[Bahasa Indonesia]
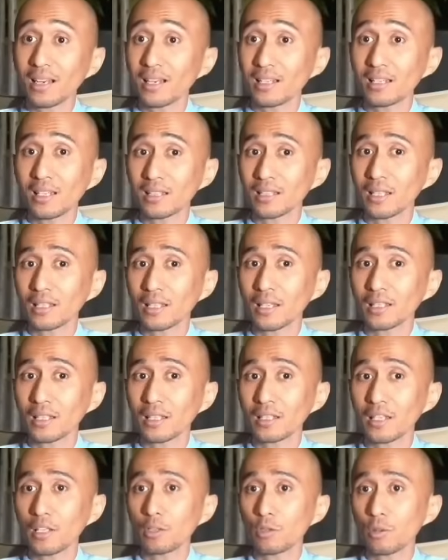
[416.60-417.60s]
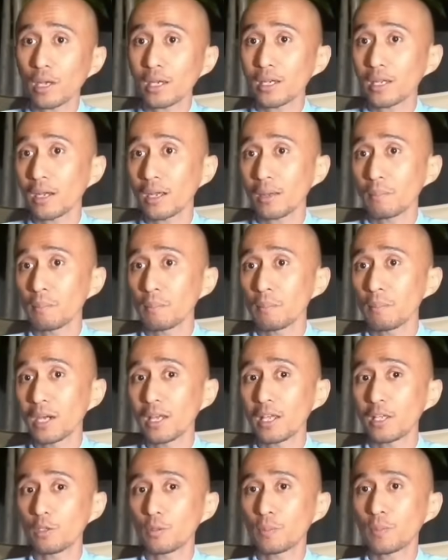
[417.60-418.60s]
Karena nyata-nyatanya itu kan yang
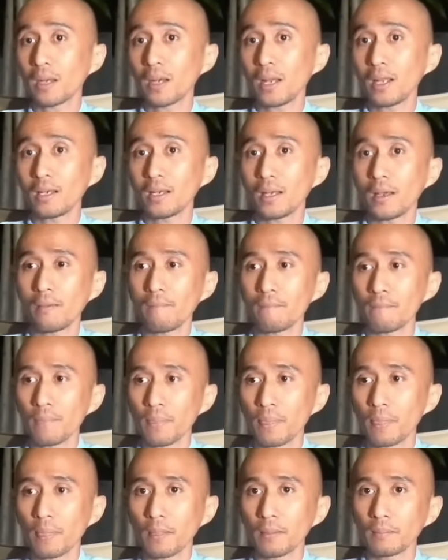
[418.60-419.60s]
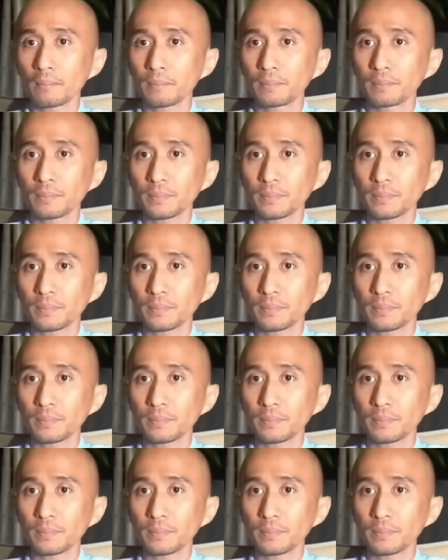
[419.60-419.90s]
menghidupkan Anda. Hmm.